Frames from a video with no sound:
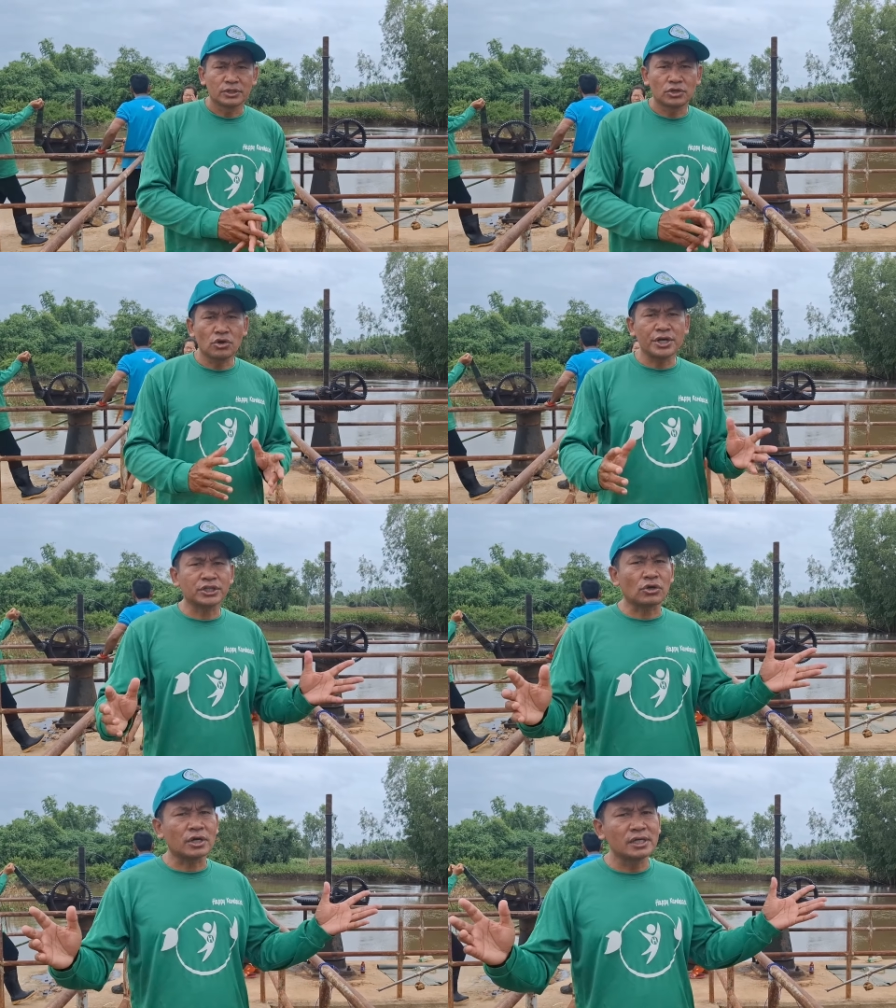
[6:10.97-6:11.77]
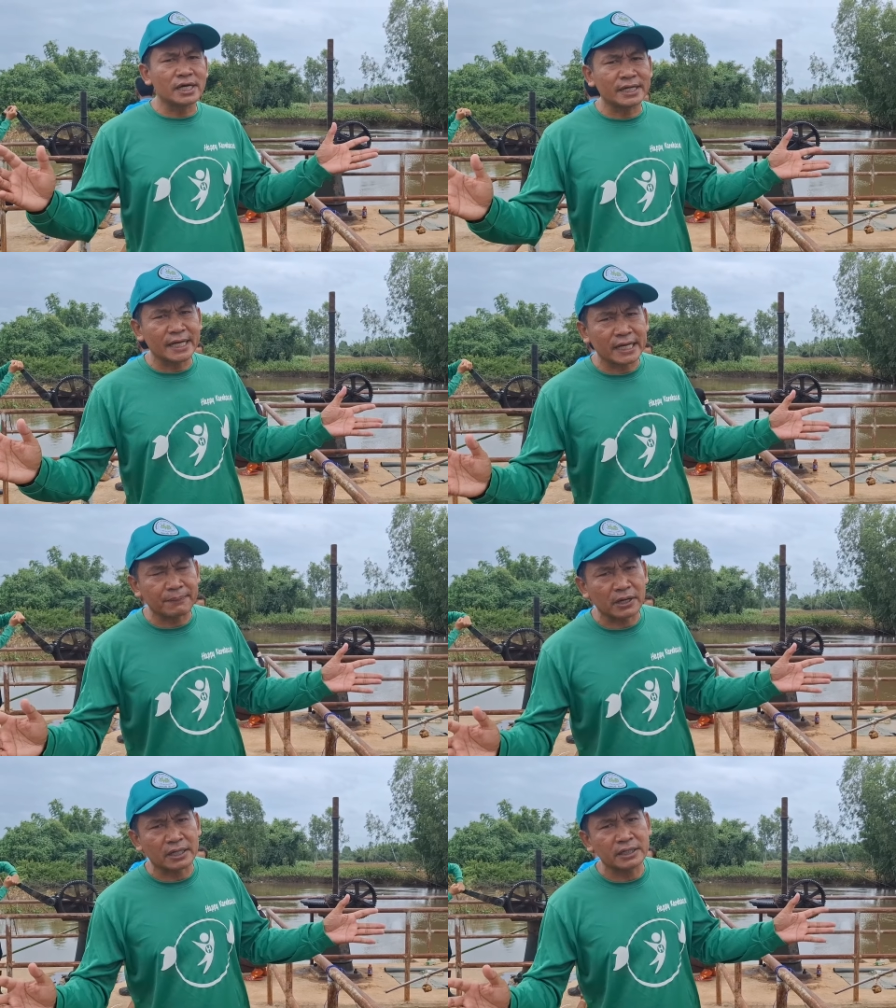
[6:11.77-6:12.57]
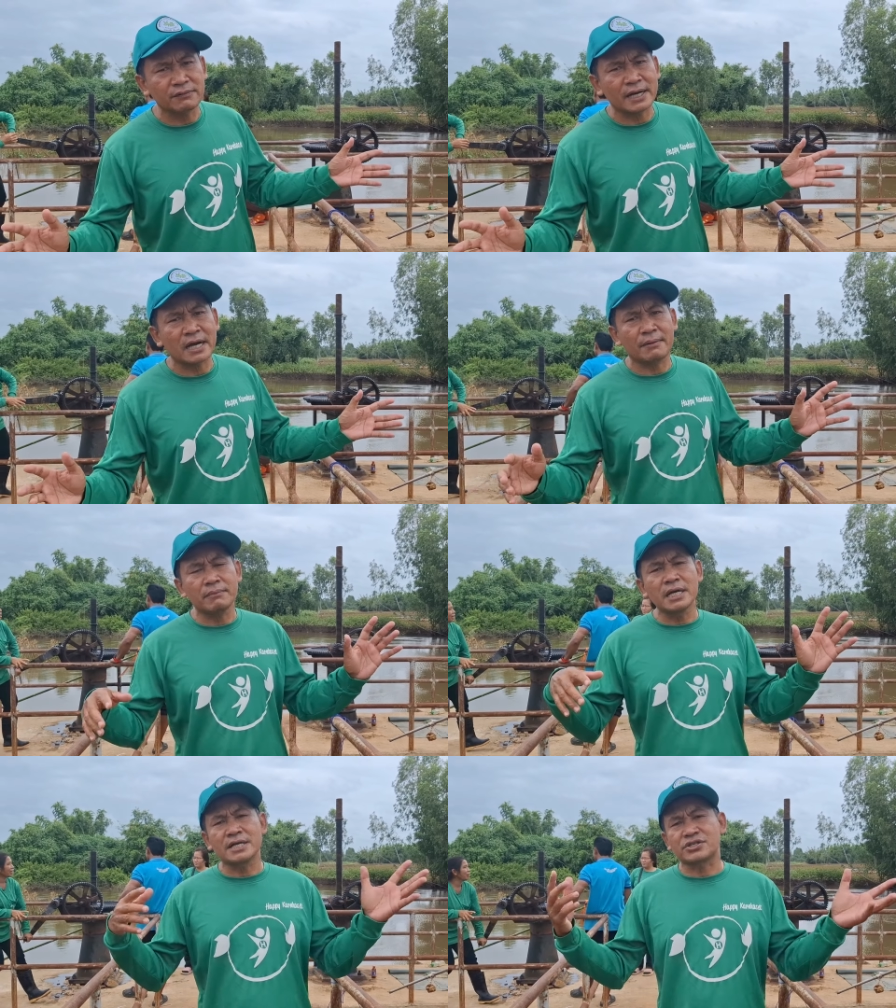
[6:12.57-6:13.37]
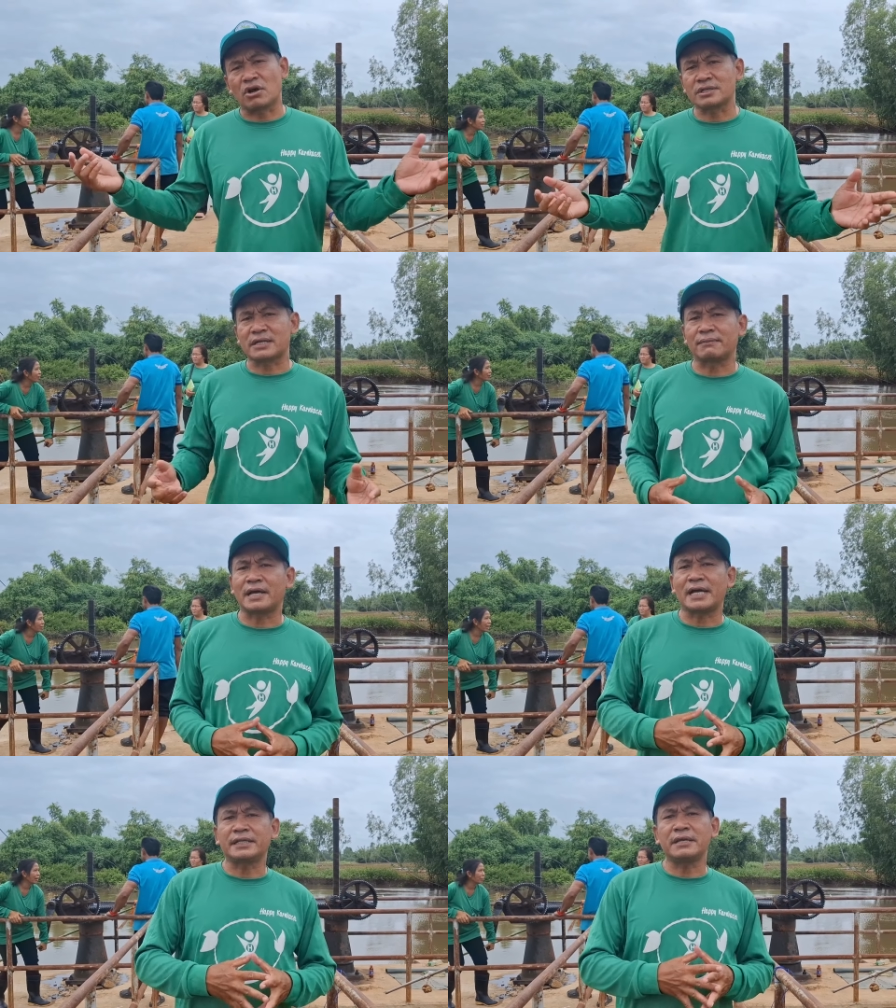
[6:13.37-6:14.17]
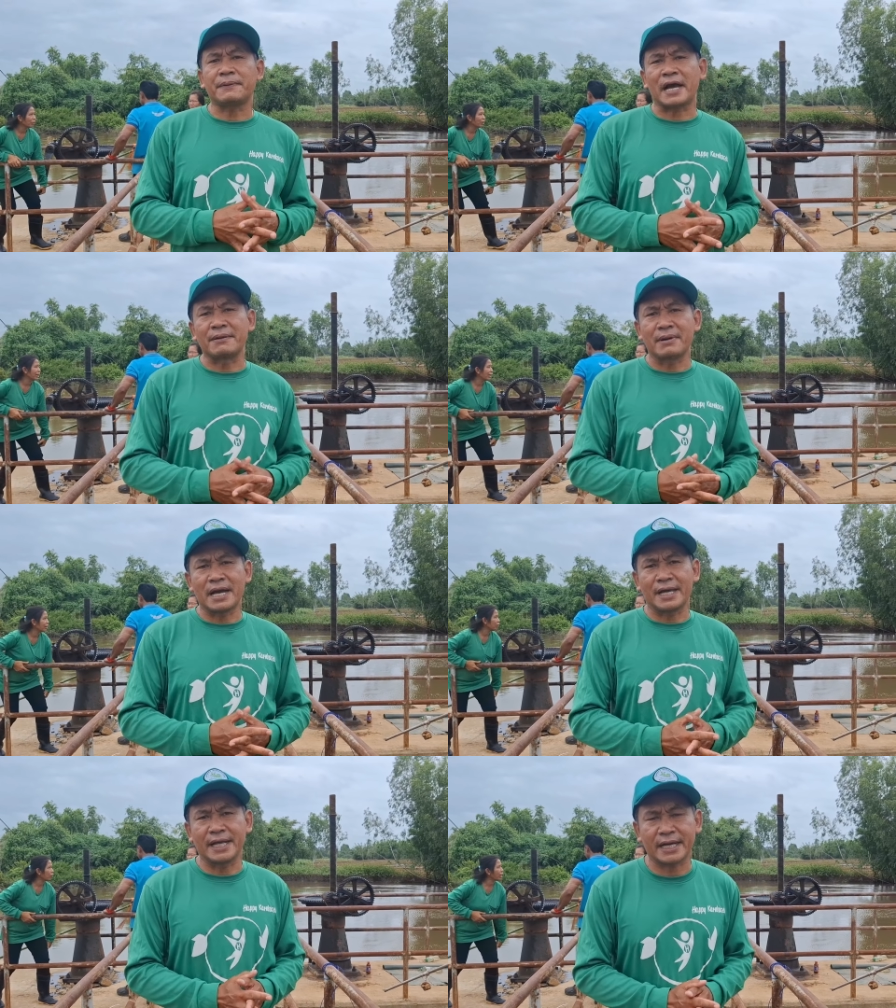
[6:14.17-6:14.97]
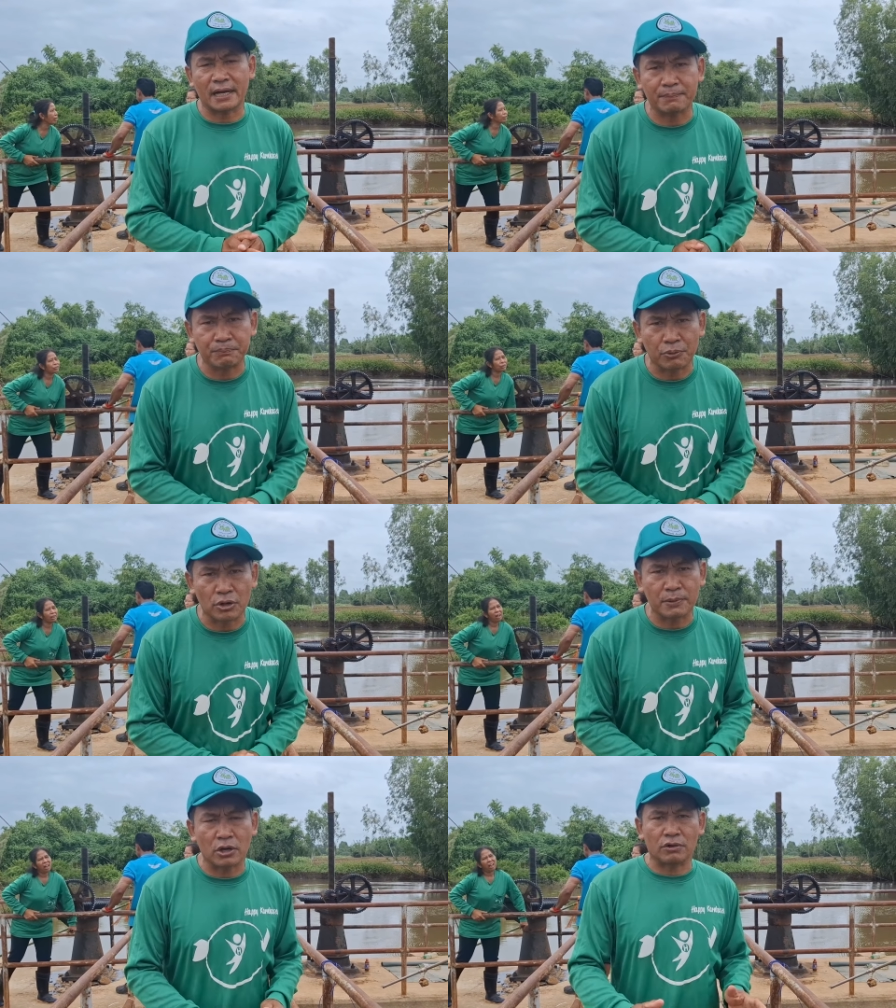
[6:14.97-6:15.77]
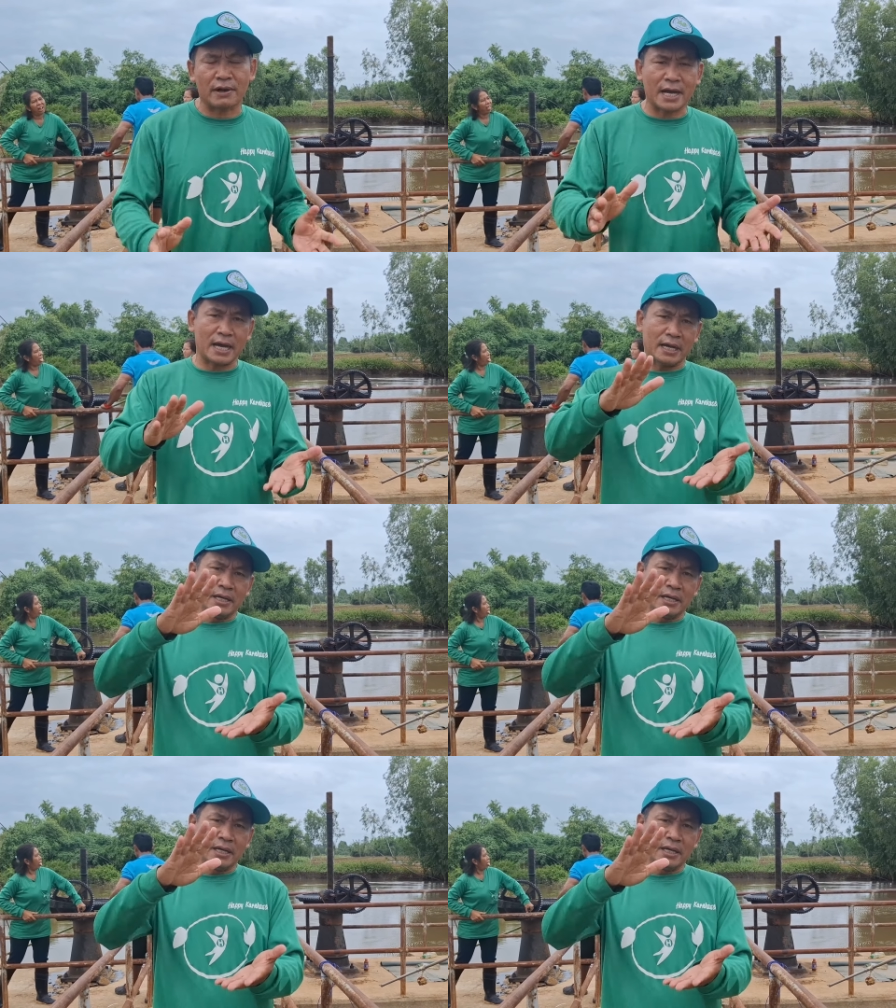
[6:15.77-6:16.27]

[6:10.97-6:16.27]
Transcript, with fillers: โดยต้นเรื่องนะครับก็คือว่าเมื่อ 2 สัปดาห์ที่ผ่านมานะครับผลปรากฏว่า